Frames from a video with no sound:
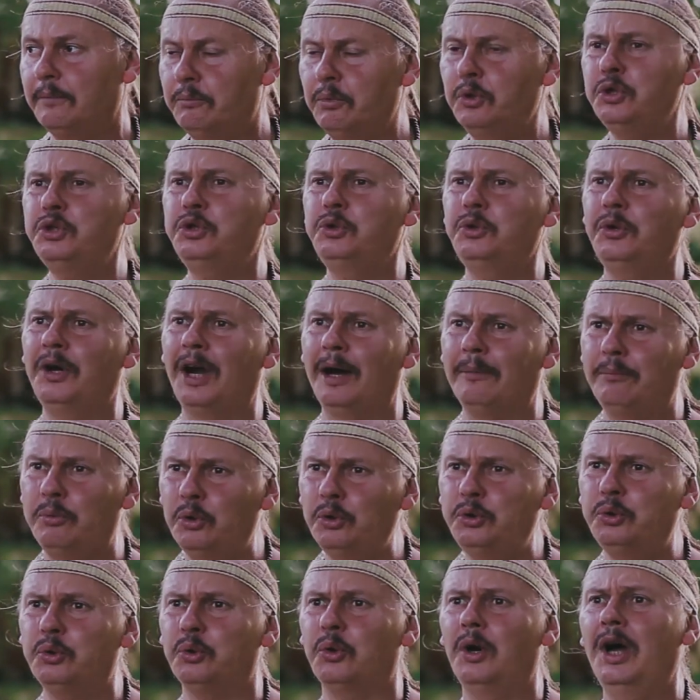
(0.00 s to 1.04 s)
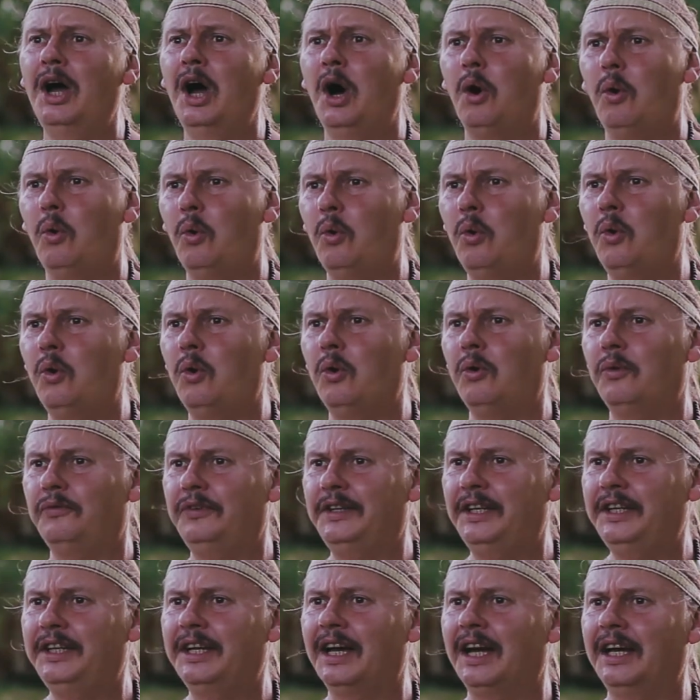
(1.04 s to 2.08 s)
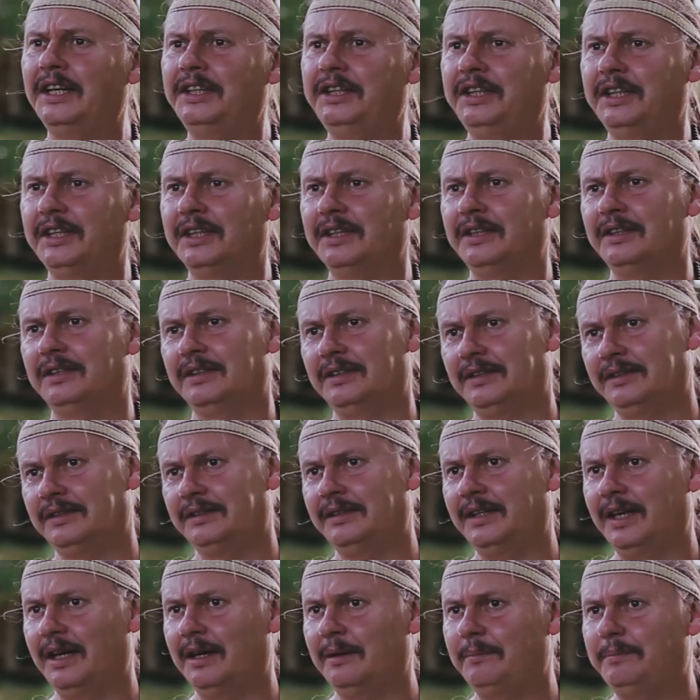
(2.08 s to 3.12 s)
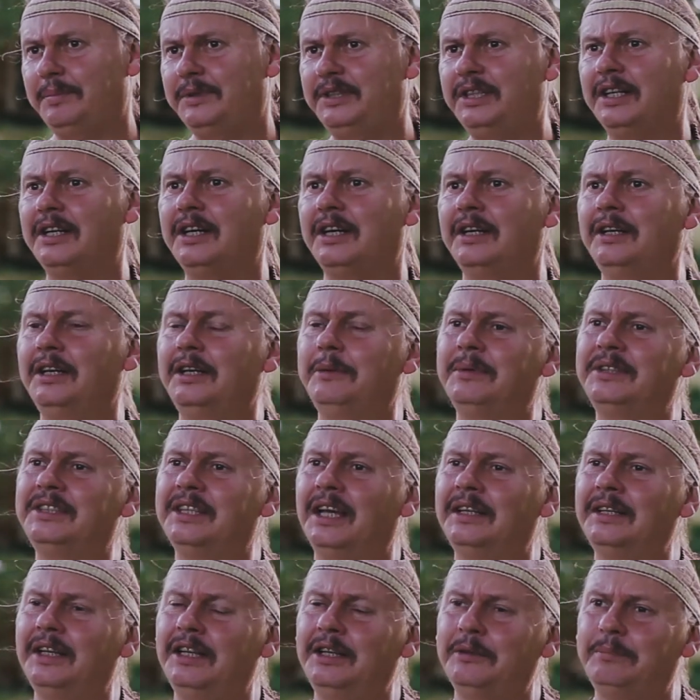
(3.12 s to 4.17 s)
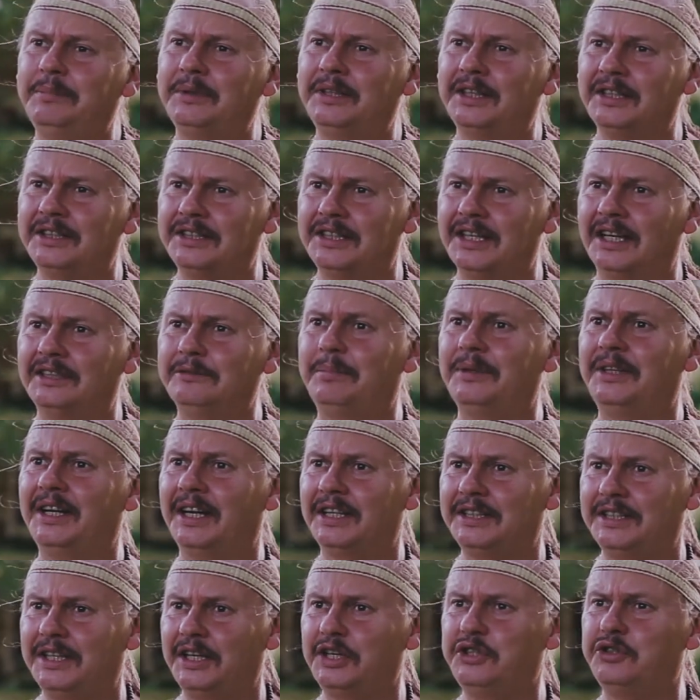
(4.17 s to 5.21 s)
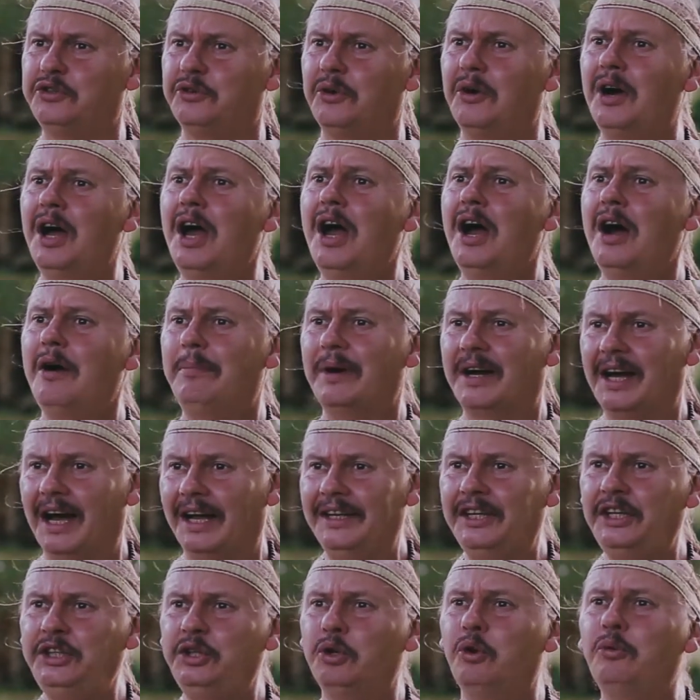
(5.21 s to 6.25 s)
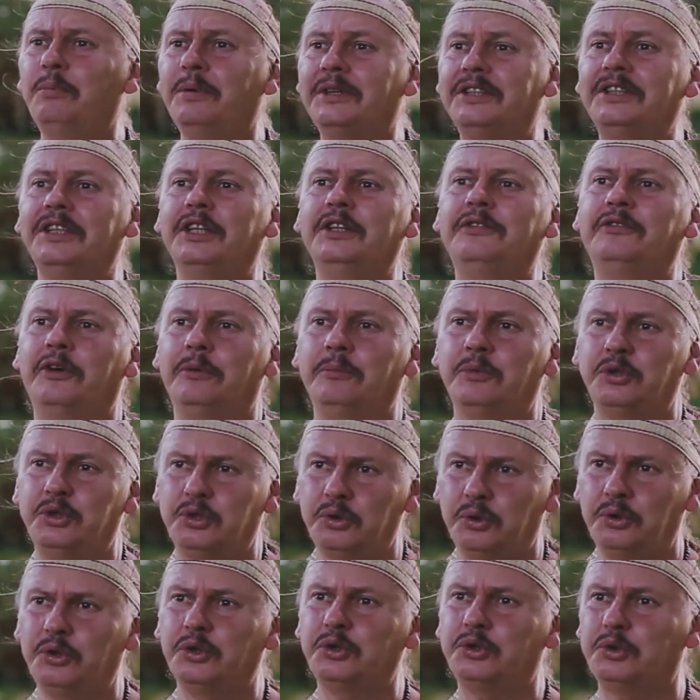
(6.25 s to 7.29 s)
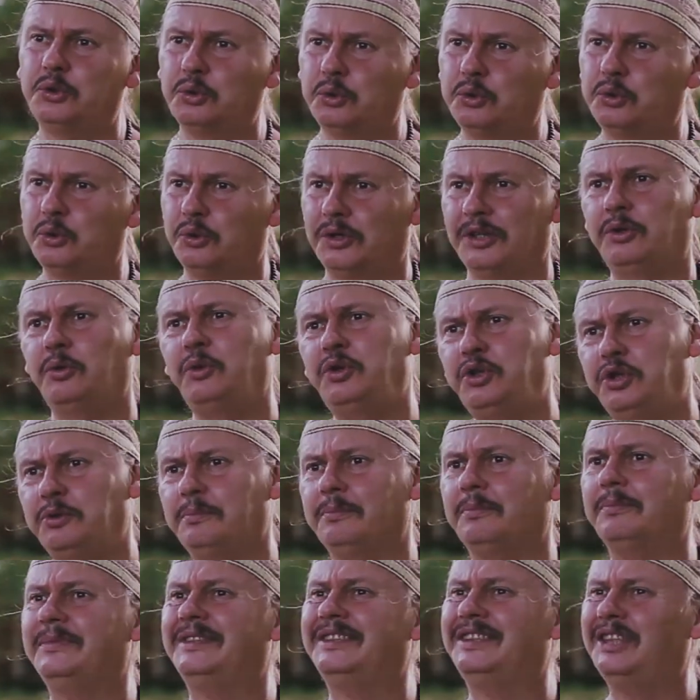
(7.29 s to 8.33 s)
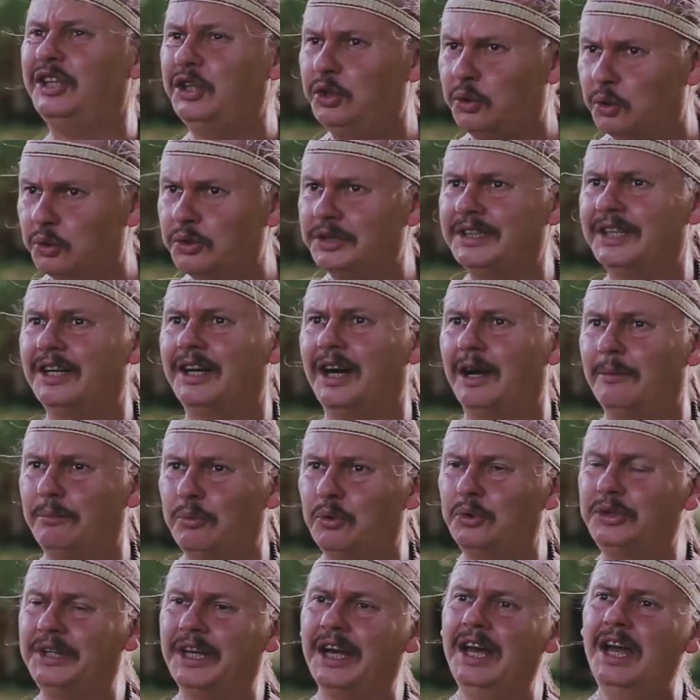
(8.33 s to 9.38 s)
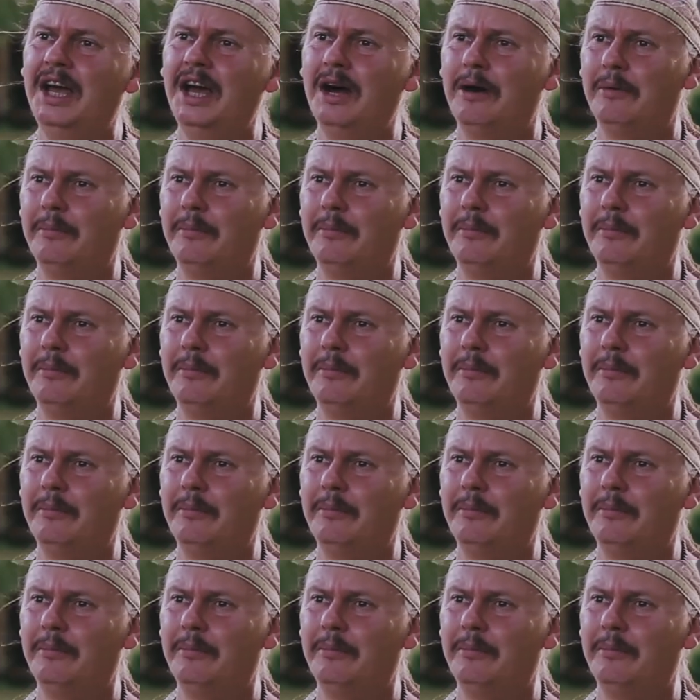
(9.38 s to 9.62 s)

мощную работу о влиянии э, на психоэмоциональный потенциал подрастающего поколения образно-информационных структур. Это очень серьезная работа